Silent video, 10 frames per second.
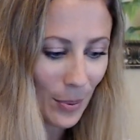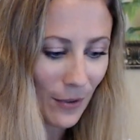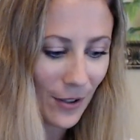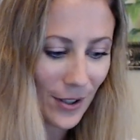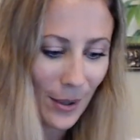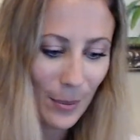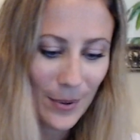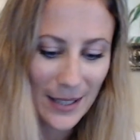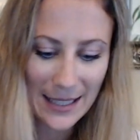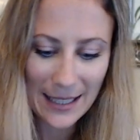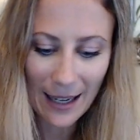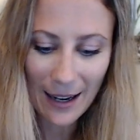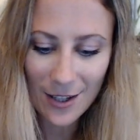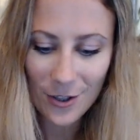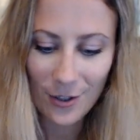pour votre petit
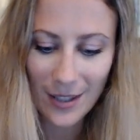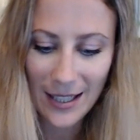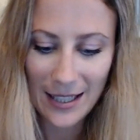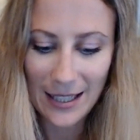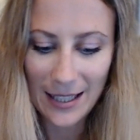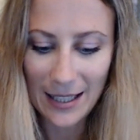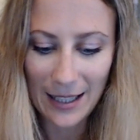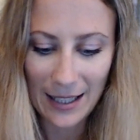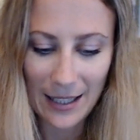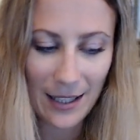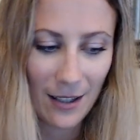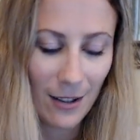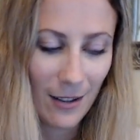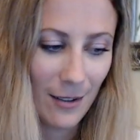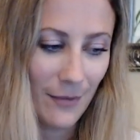tirage qui est euh,